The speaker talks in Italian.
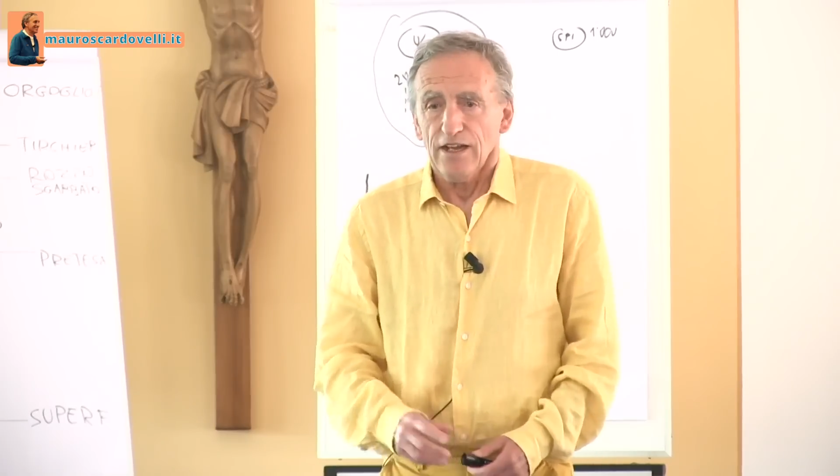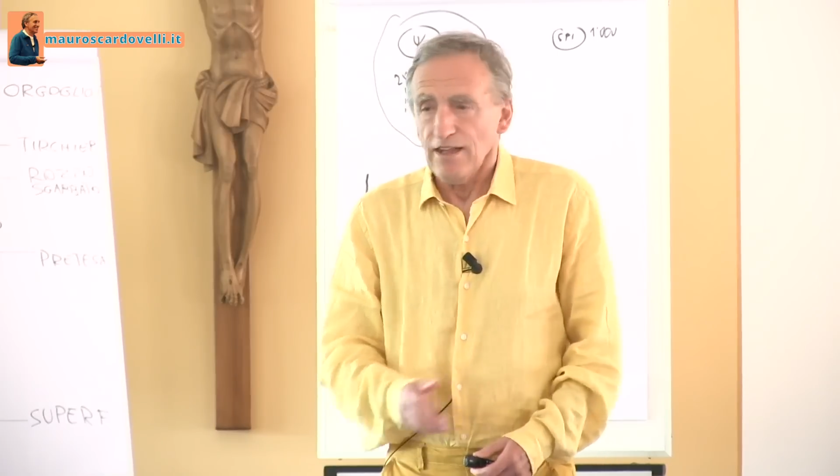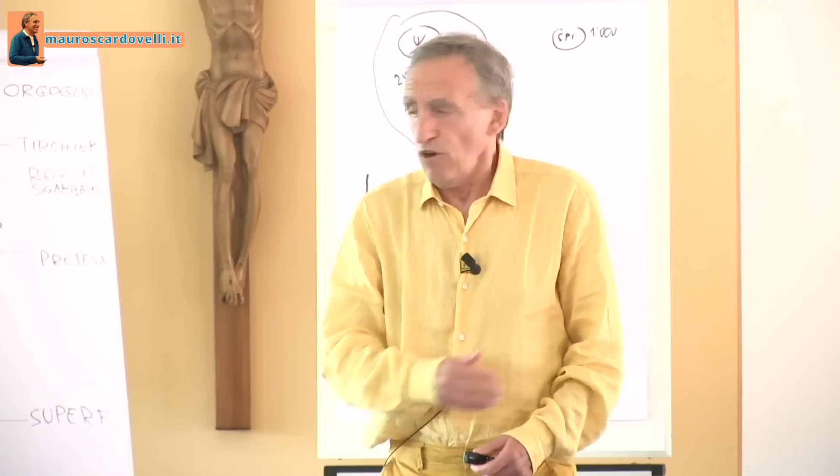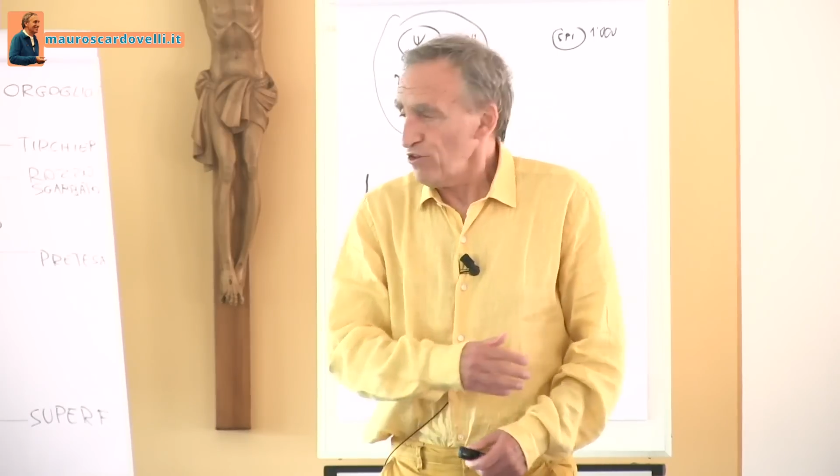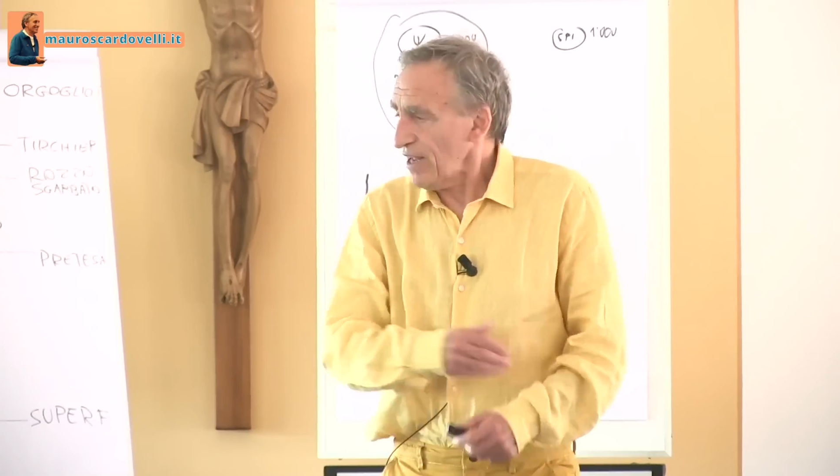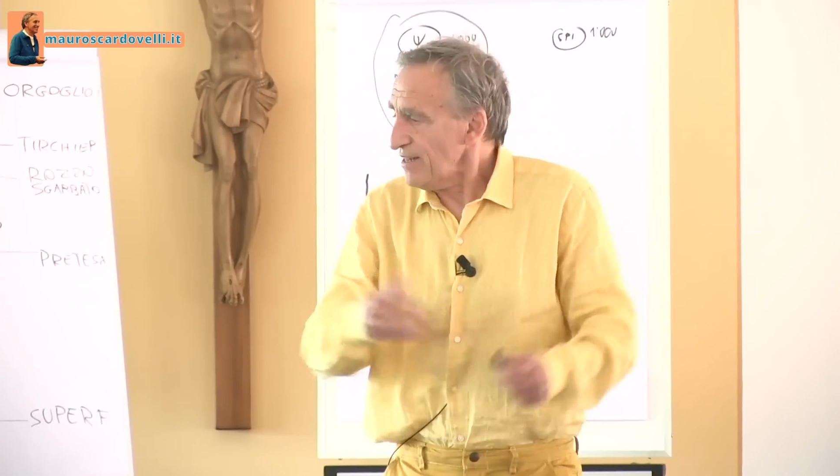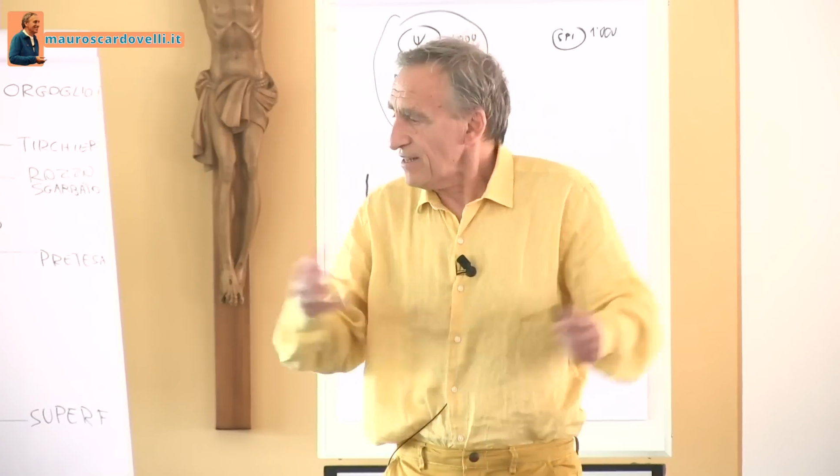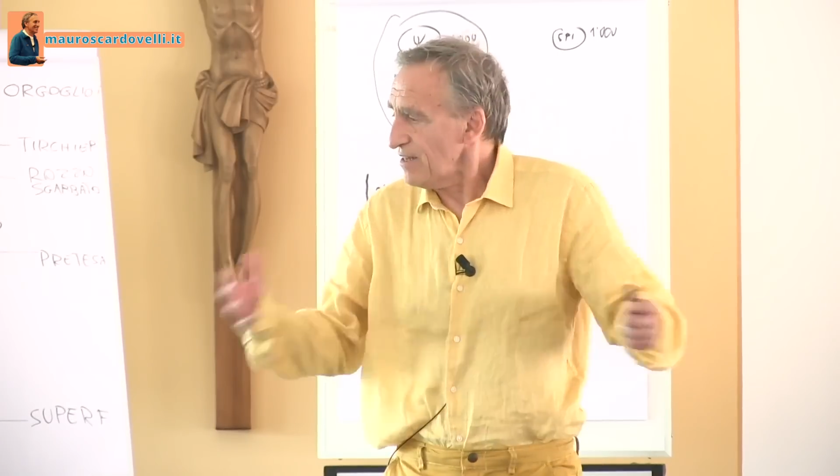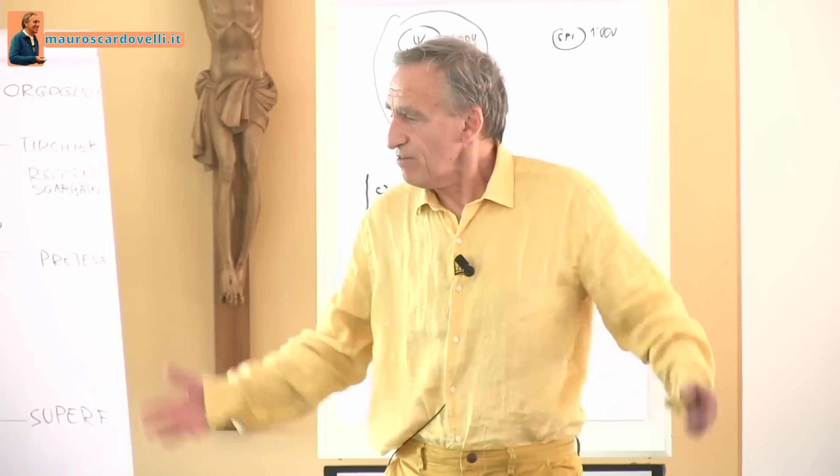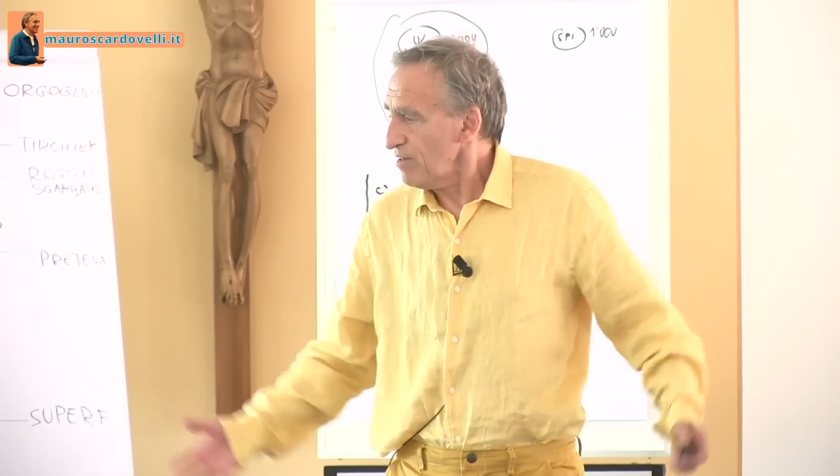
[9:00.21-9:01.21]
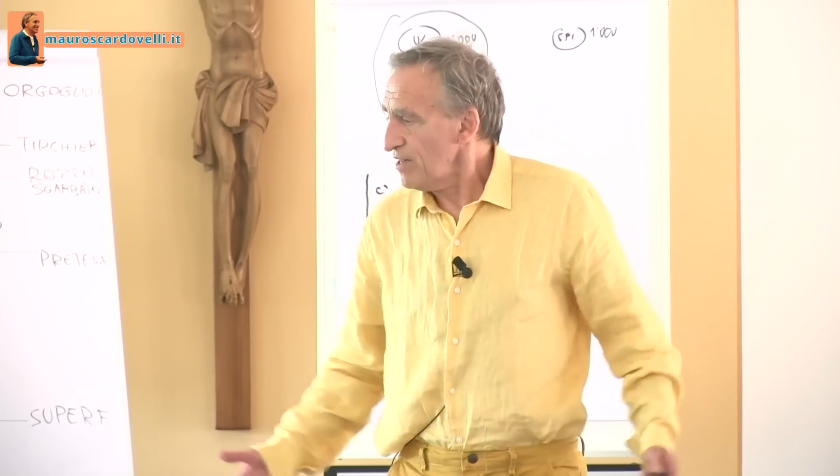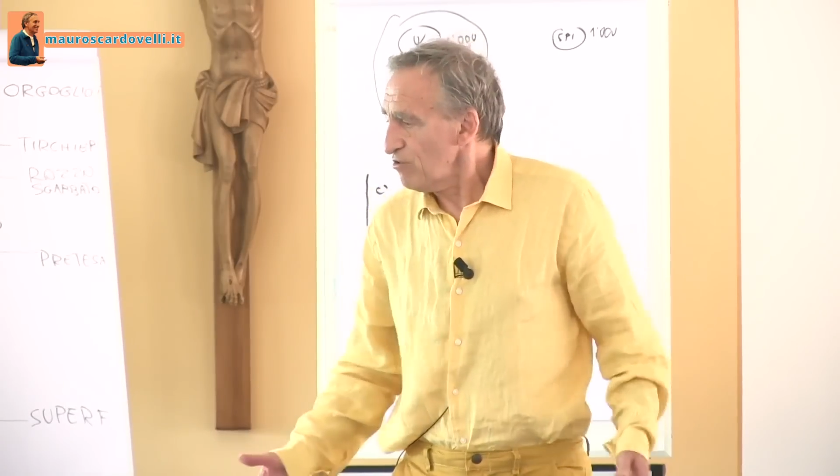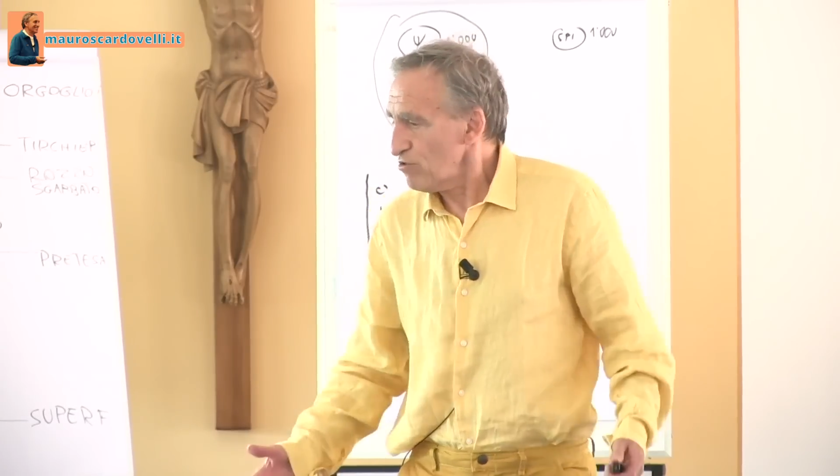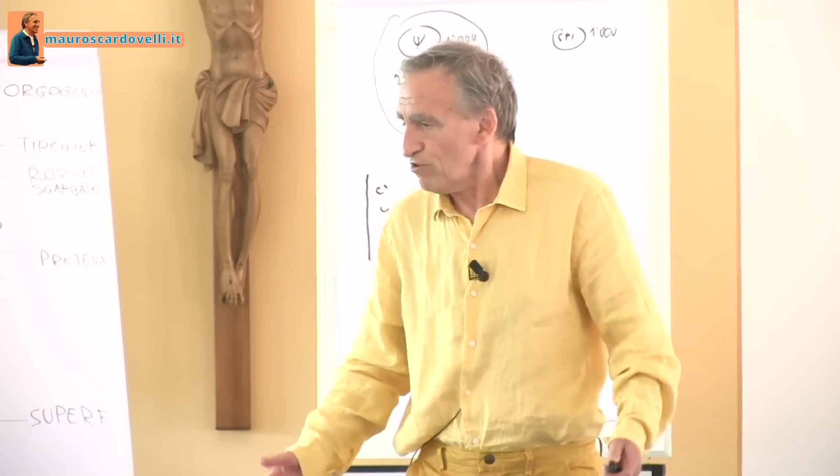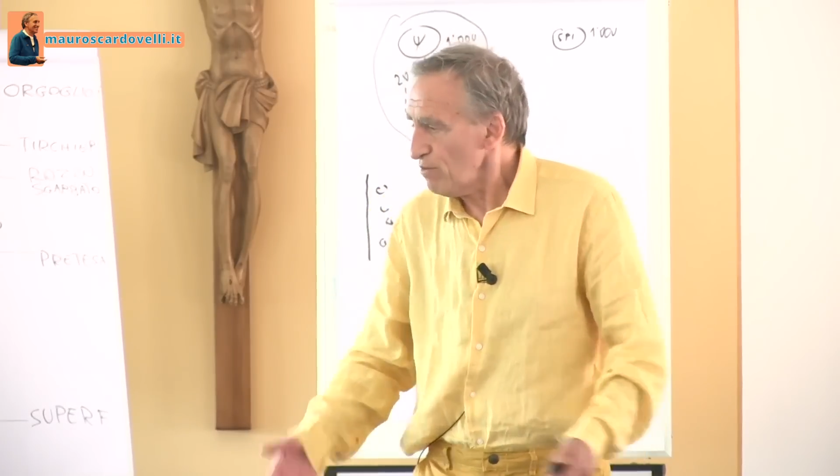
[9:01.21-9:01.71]
ho tante di quelle
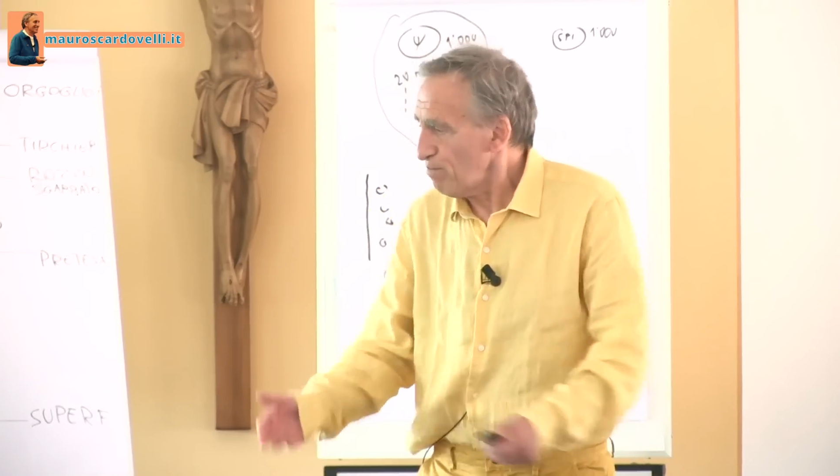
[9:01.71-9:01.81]
nozioni,